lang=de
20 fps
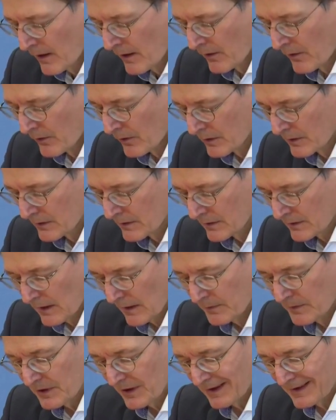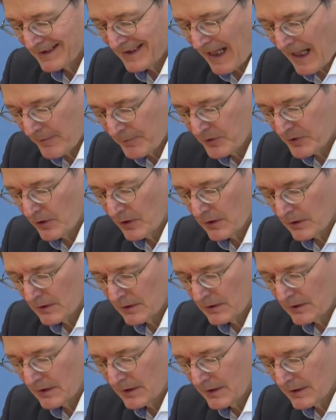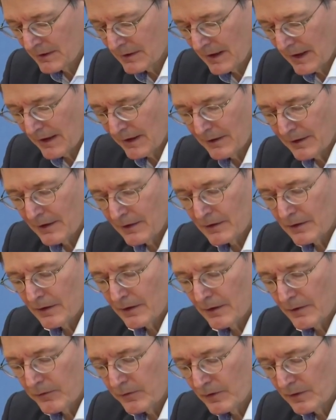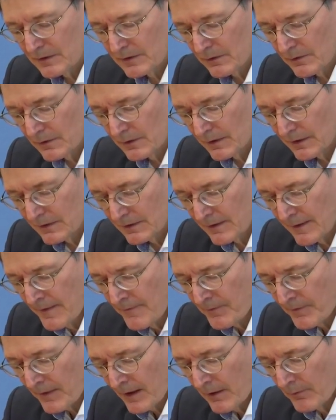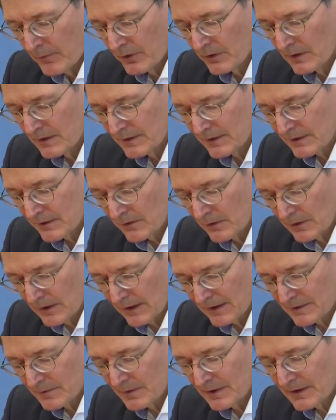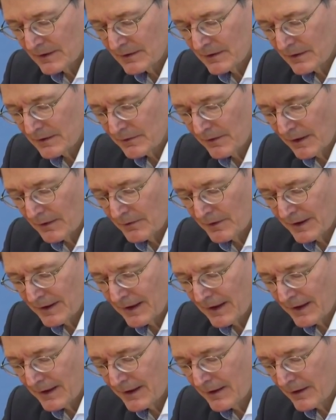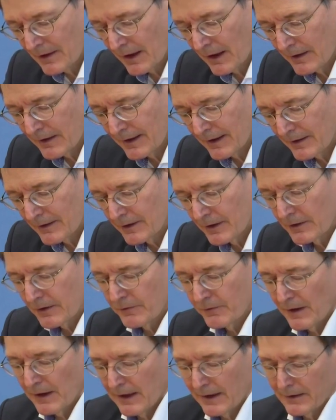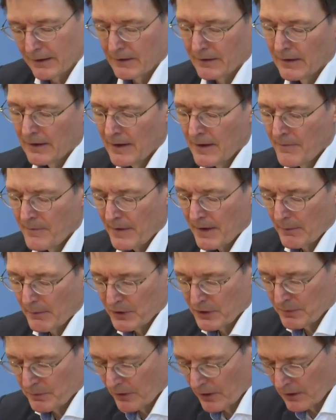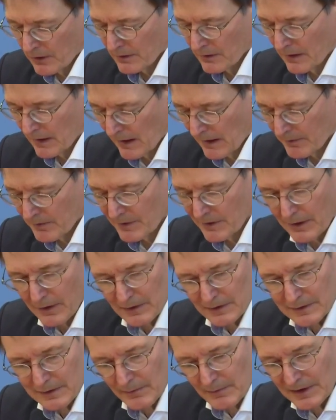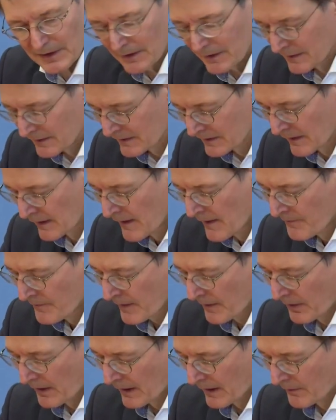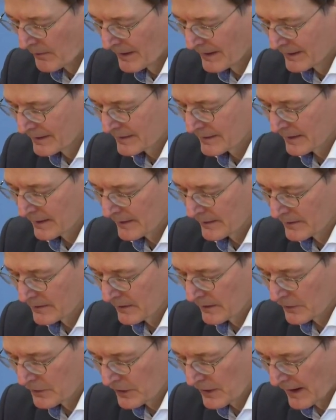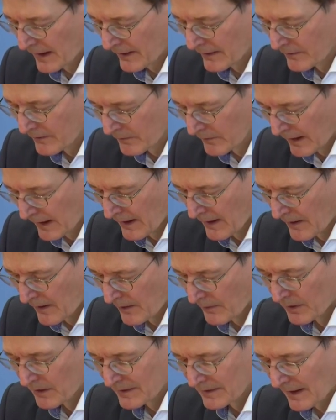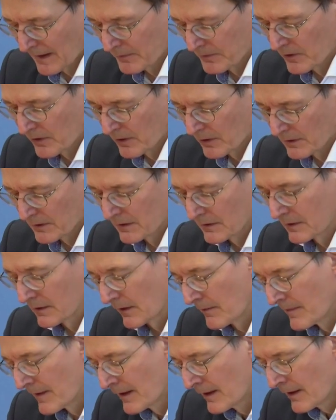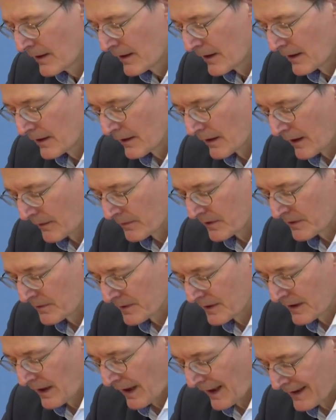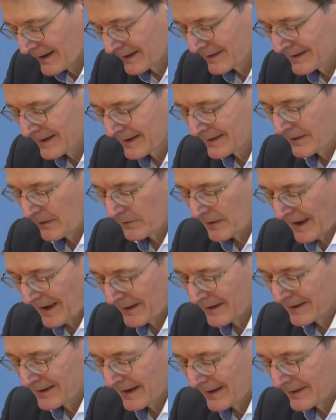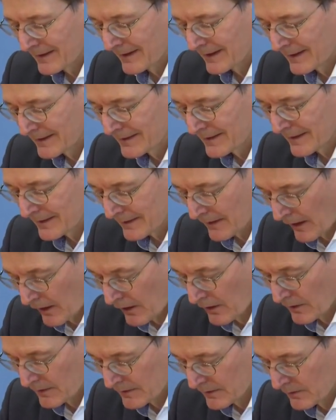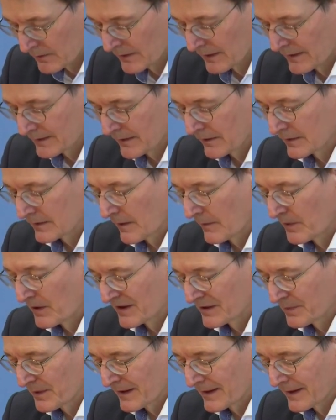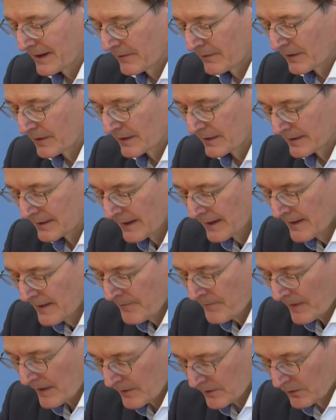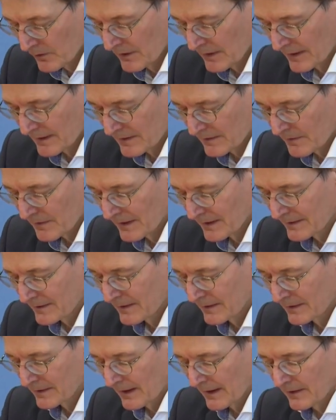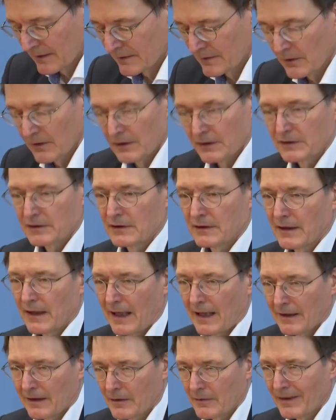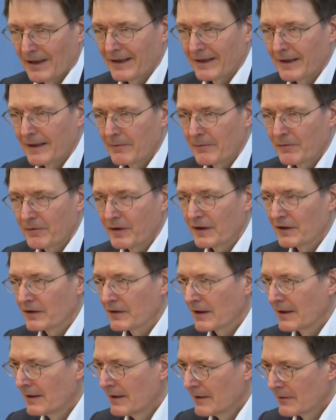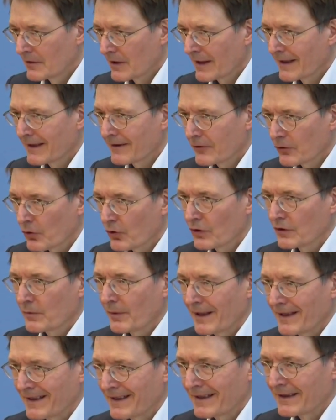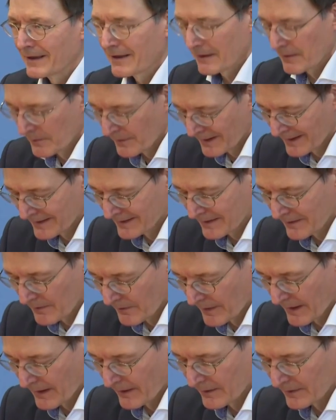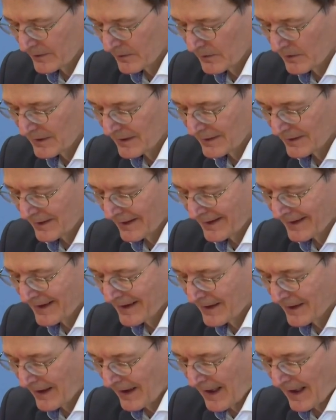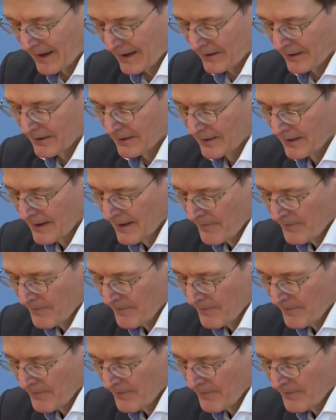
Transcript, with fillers: Und das habe ich als Abgeordneter getan, nicht in der Funktion des Bundesgesundheitsministers, weil wir ja hier eine ethische Frage besprochen haben, die aus der Mitte des Parlaments dann zu entscheiden war. Aber als Abgeordneter äh, habe ich mich da eingesetzt. Auf der anderen Seite ist es auch so, dass aus der Perspektive des Gesundheitsministers eine solche allgemeine Impfpflicht dringend notwendig gewesen wäre. Somit ist eine klare,